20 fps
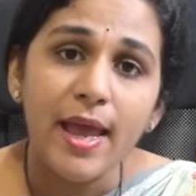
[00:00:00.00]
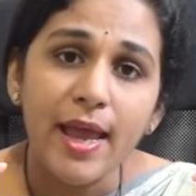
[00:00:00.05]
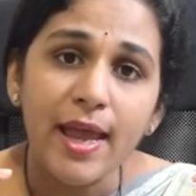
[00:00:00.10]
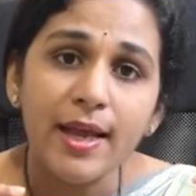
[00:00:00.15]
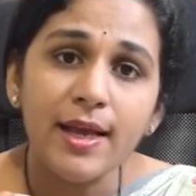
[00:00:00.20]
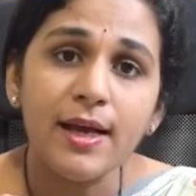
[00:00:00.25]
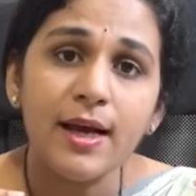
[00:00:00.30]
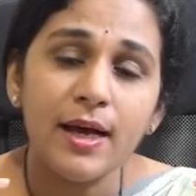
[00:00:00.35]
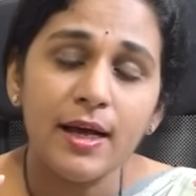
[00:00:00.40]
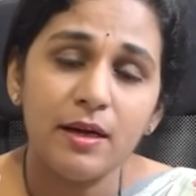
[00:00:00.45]

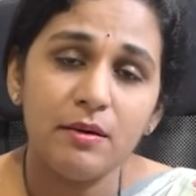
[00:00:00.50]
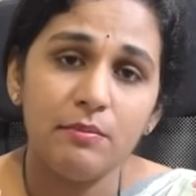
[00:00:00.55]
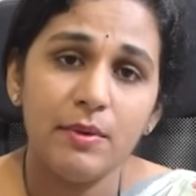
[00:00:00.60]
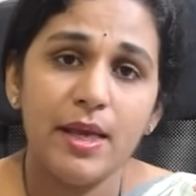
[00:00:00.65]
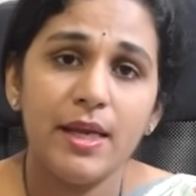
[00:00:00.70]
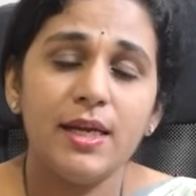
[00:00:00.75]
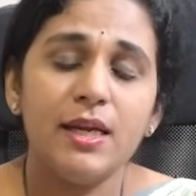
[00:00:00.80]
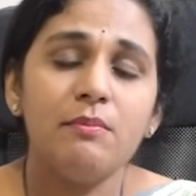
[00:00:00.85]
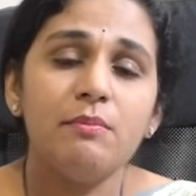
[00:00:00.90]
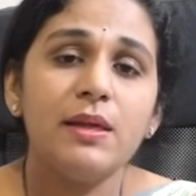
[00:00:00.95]
एग हर
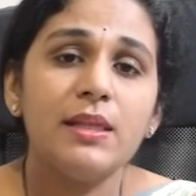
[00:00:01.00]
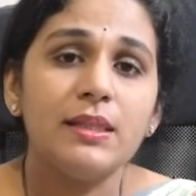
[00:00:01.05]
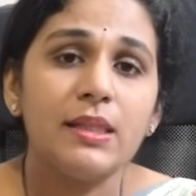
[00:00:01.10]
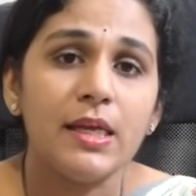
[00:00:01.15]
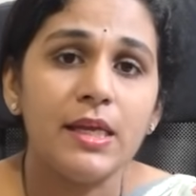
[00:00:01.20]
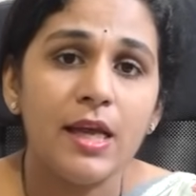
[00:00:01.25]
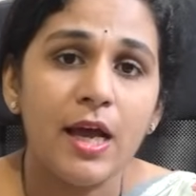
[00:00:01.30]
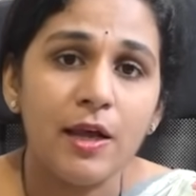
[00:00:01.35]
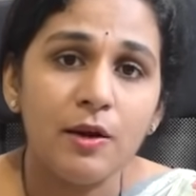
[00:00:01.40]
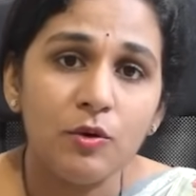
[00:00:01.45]
महीने में
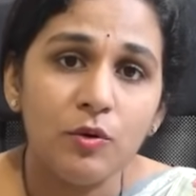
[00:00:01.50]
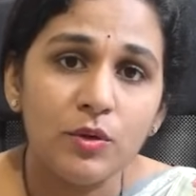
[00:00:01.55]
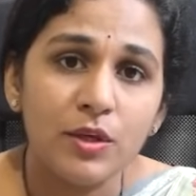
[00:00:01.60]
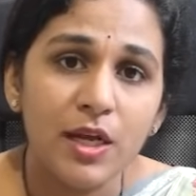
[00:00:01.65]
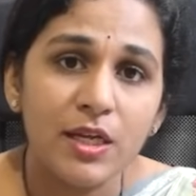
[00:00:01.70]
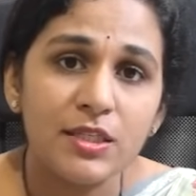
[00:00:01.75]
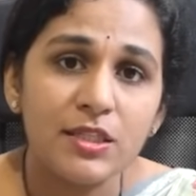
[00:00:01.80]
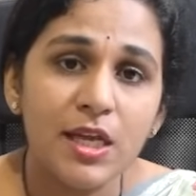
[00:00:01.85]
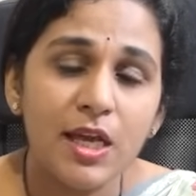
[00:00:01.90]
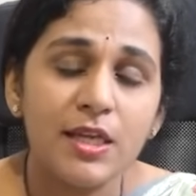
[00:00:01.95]
तैयार
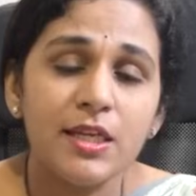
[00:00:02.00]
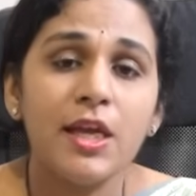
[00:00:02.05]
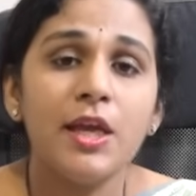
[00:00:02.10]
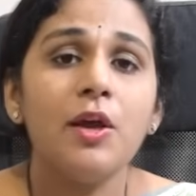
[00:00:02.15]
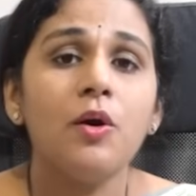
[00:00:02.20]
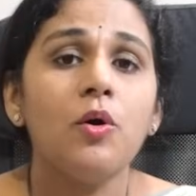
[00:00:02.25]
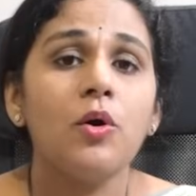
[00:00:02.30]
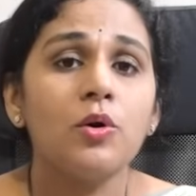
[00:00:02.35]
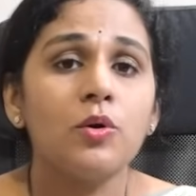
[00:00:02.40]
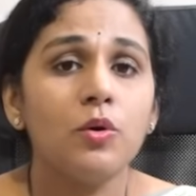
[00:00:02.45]
होना
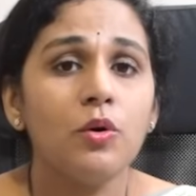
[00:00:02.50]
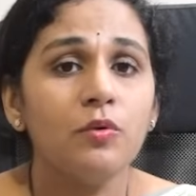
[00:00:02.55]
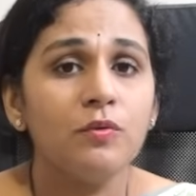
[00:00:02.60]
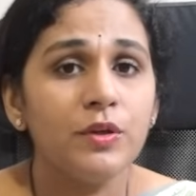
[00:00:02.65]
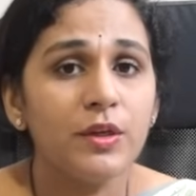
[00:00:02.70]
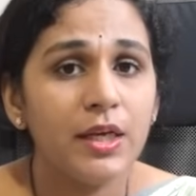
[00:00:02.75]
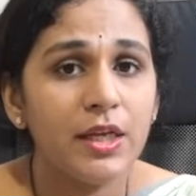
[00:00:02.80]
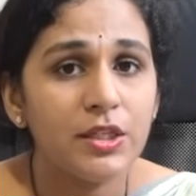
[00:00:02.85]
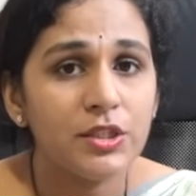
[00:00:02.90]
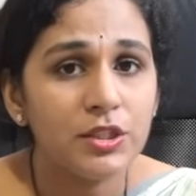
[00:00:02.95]
चाहिए और
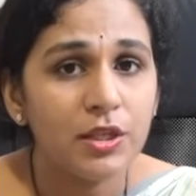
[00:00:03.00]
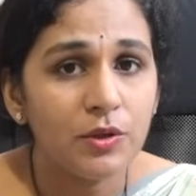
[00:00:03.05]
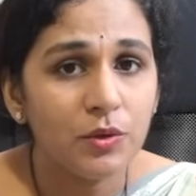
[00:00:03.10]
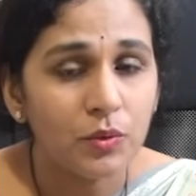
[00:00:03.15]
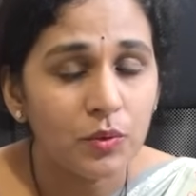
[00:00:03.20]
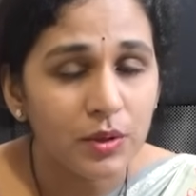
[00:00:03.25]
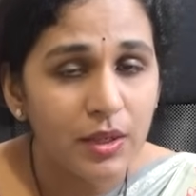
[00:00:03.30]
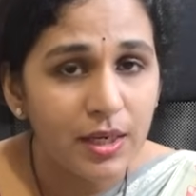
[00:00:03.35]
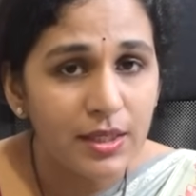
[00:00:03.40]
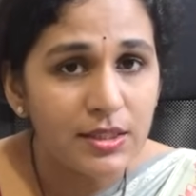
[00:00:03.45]
ओव्यूलेशन
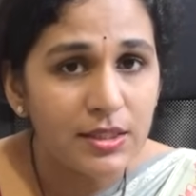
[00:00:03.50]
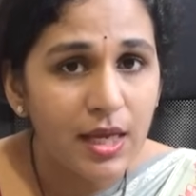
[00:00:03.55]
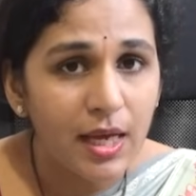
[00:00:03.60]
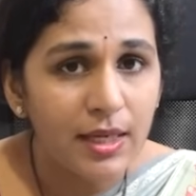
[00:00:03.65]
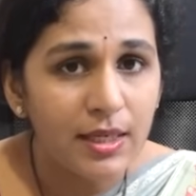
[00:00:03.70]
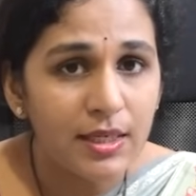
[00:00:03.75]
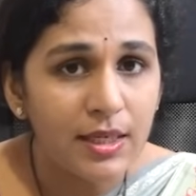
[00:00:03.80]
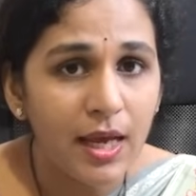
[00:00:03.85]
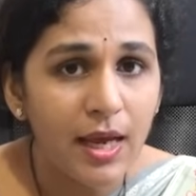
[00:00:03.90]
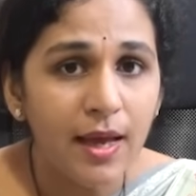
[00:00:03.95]
होना
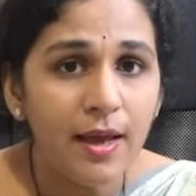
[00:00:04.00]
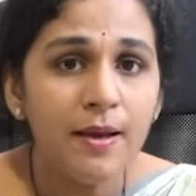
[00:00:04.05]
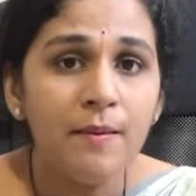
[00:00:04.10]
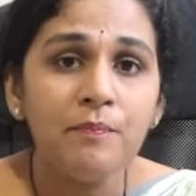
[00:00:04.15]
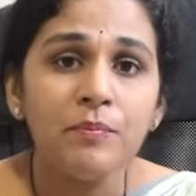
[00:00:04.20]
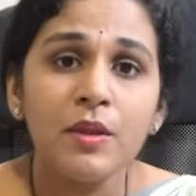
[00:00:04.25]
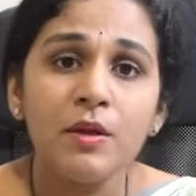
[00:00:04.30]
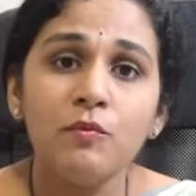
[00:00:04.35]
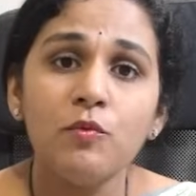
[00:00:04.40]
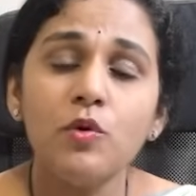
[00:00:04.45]
चाहिए
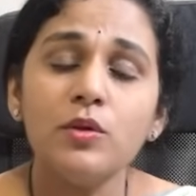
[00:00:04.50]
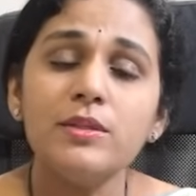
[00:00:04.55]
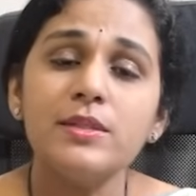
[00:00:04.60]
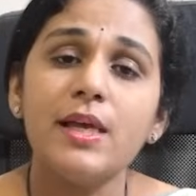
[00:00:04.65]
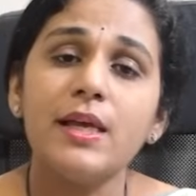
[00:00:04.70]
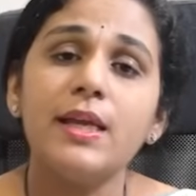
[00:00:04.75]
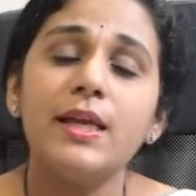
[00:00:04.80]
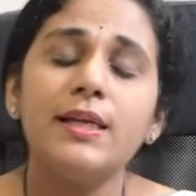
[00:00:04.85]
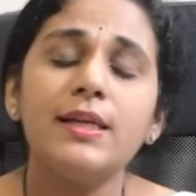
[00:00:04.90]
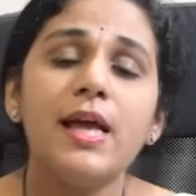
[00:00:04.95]
वो
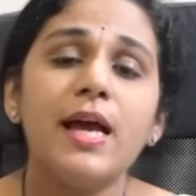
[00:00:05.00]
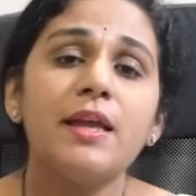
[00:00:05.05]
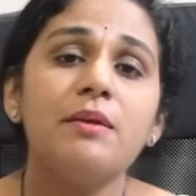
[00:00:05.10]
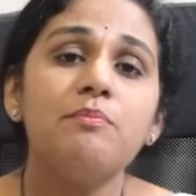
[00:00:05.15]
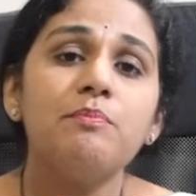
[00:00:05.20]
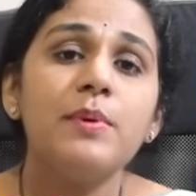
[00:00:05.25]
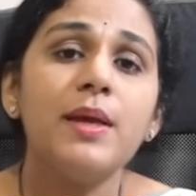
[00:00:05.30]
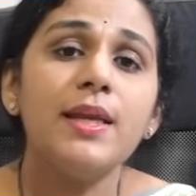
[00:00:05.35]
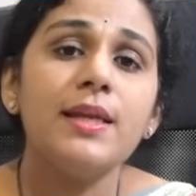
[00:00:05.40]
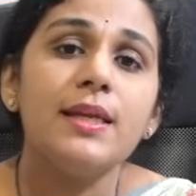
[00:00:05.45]
सही
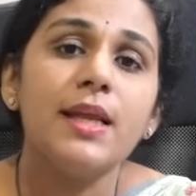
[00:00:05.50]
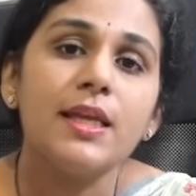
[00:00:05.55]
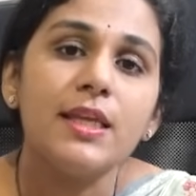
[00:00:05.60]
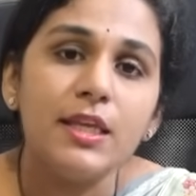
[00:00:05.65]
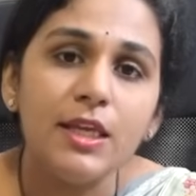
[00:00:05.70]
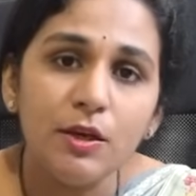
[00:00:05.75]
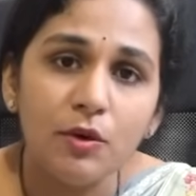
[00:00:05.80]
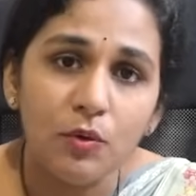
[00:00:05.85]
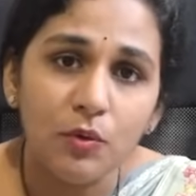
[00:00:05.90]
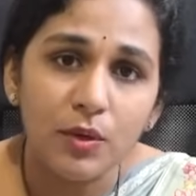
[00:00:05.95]
टाइम पे
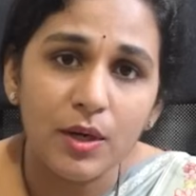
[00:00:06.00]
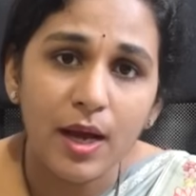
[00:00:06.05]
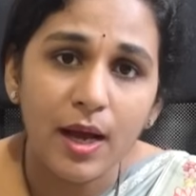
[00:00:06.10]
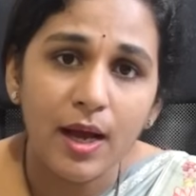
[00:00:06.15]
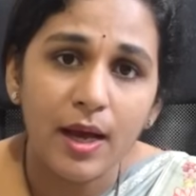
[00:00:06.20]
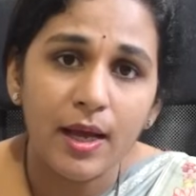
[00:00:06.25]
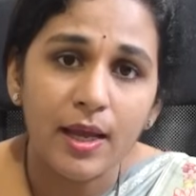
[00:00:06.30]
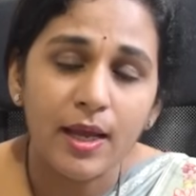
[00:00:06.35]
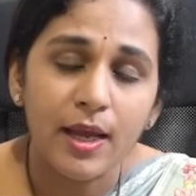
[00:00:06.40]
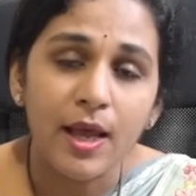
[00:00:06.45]
नहीं हो
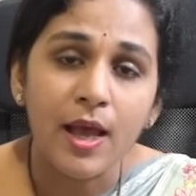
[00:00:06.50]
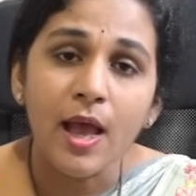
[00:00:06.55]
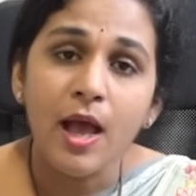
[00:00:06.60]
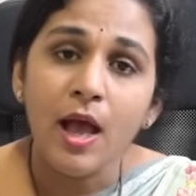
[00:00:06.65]
रहा है